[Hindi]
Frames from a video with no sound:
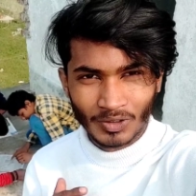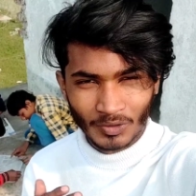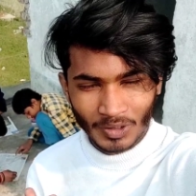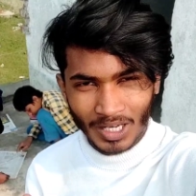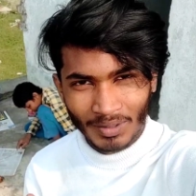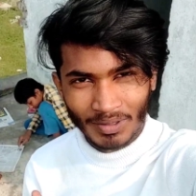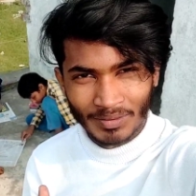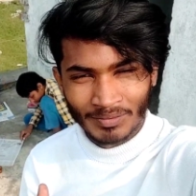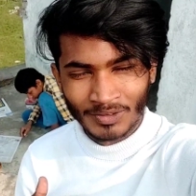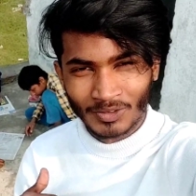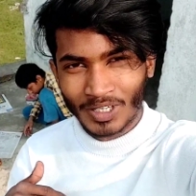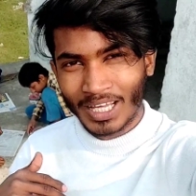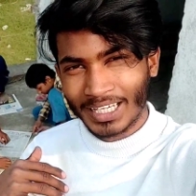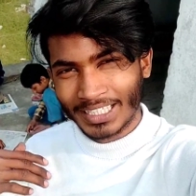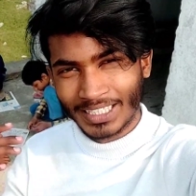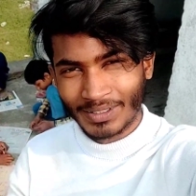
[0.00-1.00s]
हवा में
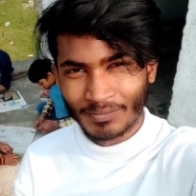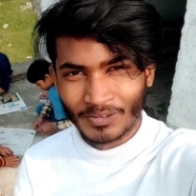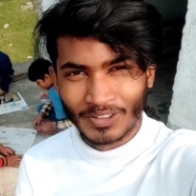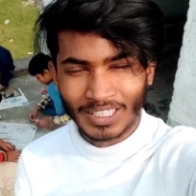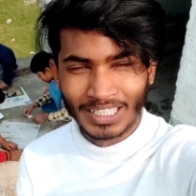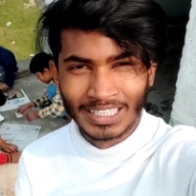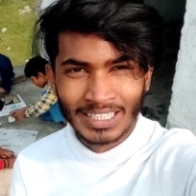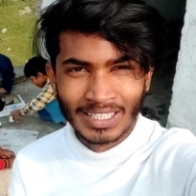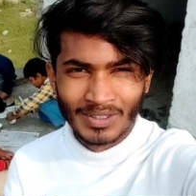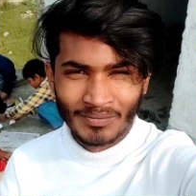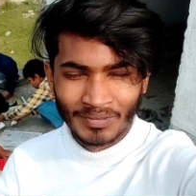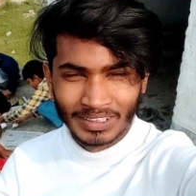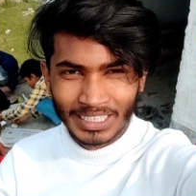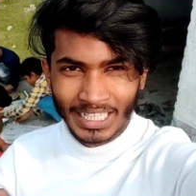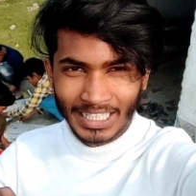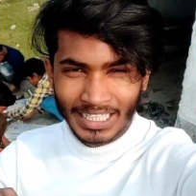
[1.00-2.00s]
उड़ाएंगे पूरा
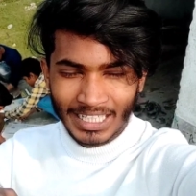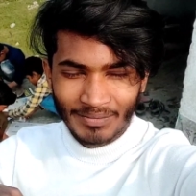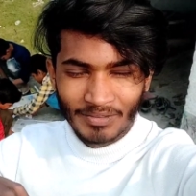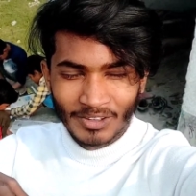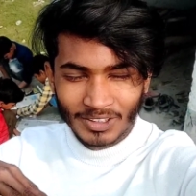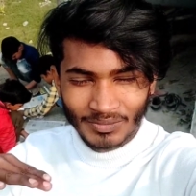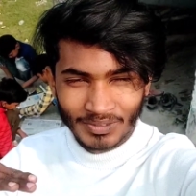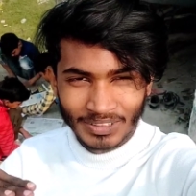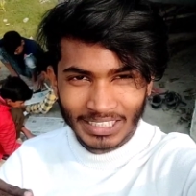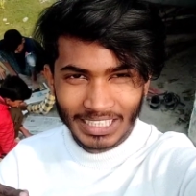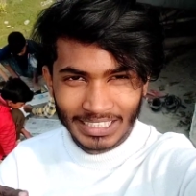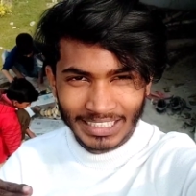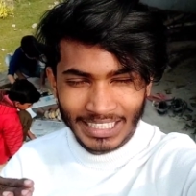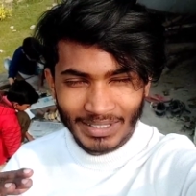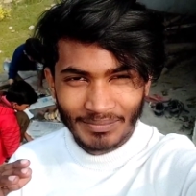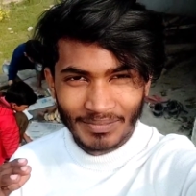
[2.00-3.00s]
मज़ा आएगा बहुत मज़ा
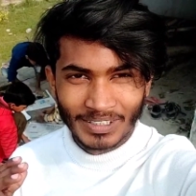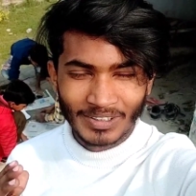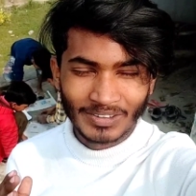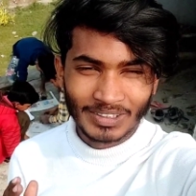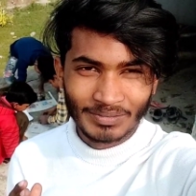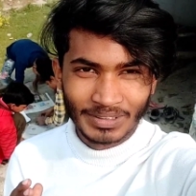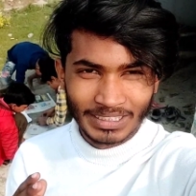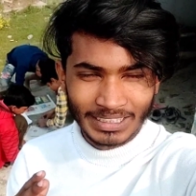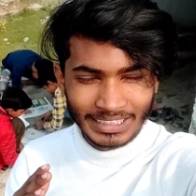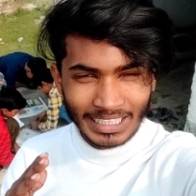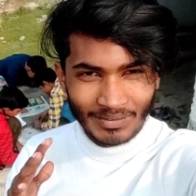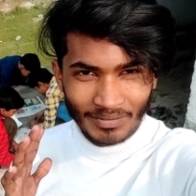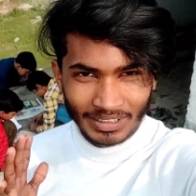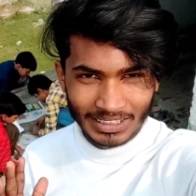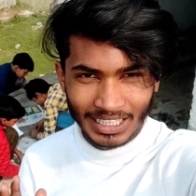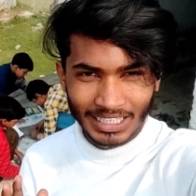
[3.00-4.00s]
आता है मेरे को तो इतना
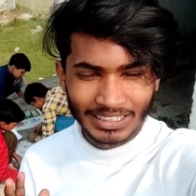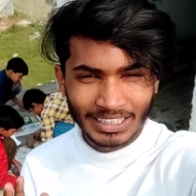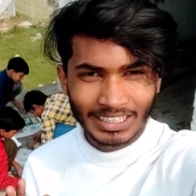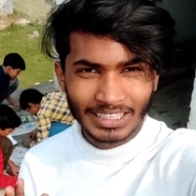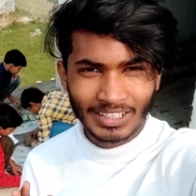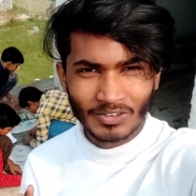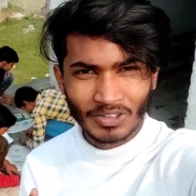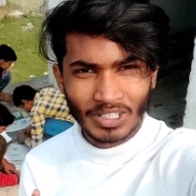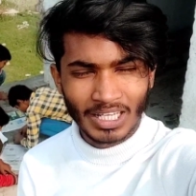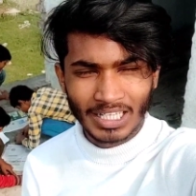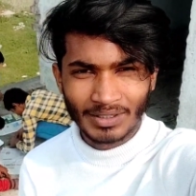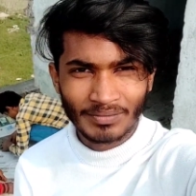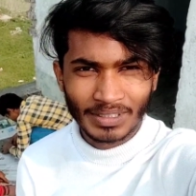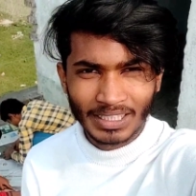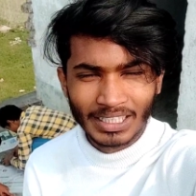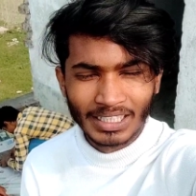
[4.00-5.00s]
मज़ा आता था ना उड़ाने
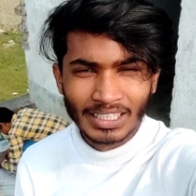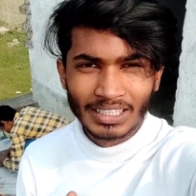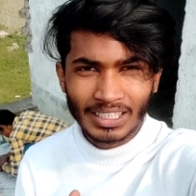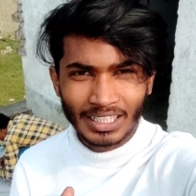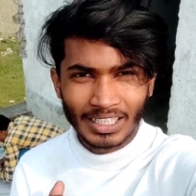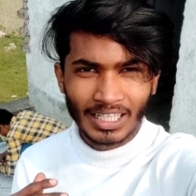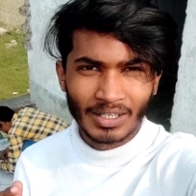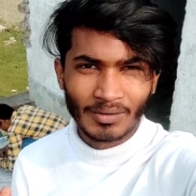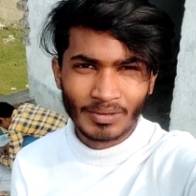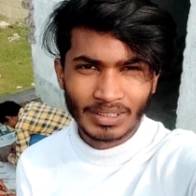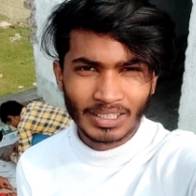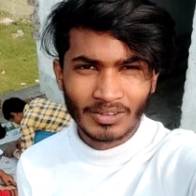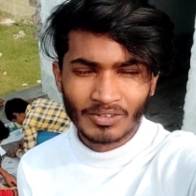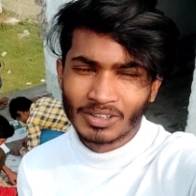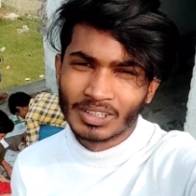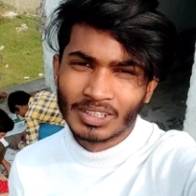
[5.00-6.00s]
में क्या
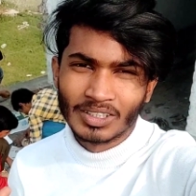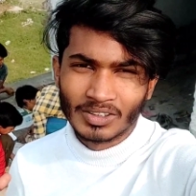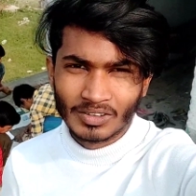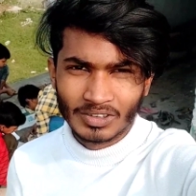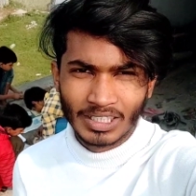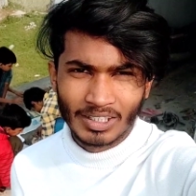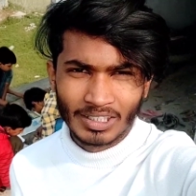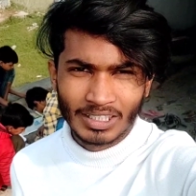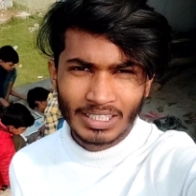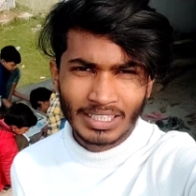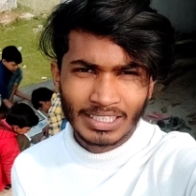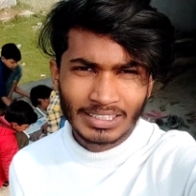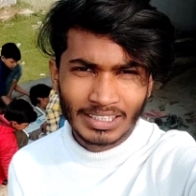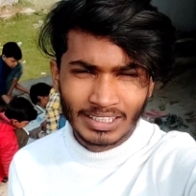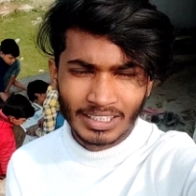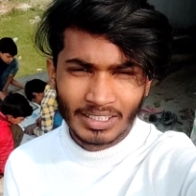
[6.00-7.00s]
बताऊँ चले
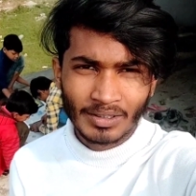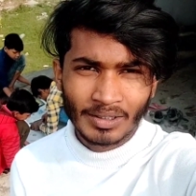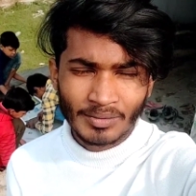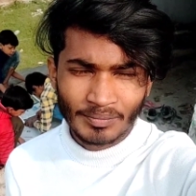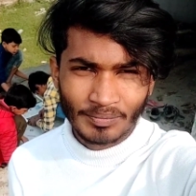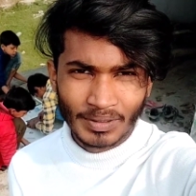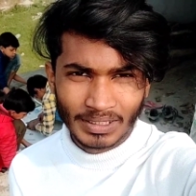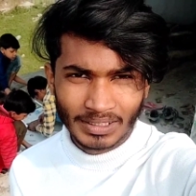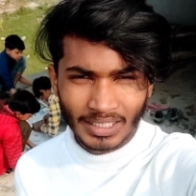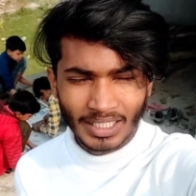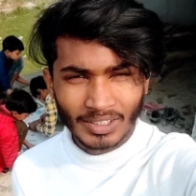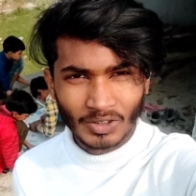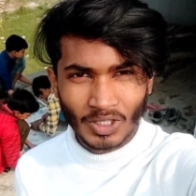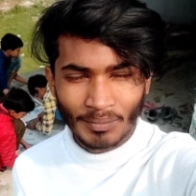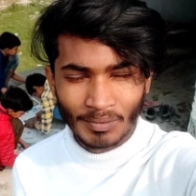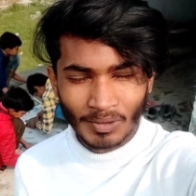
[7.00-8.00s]
चलिए बनता है
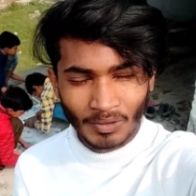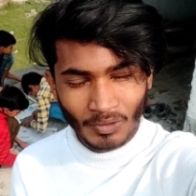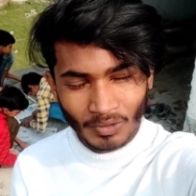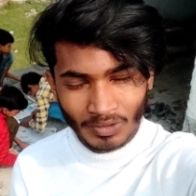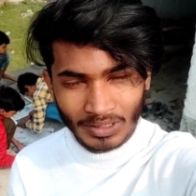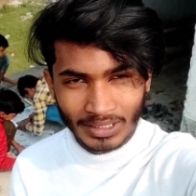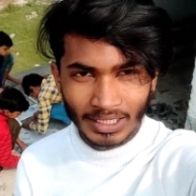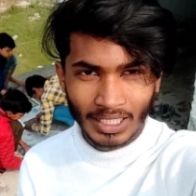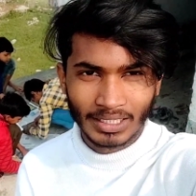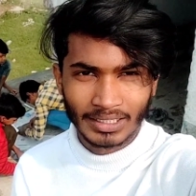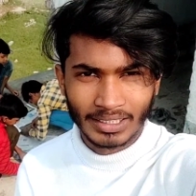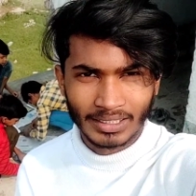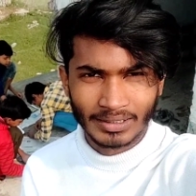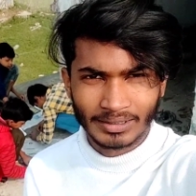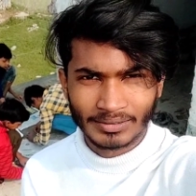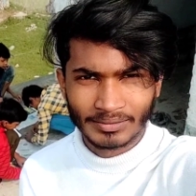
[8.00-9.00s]
तो आप लोग को दिखाते
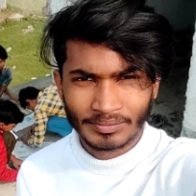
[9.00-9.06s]
हैं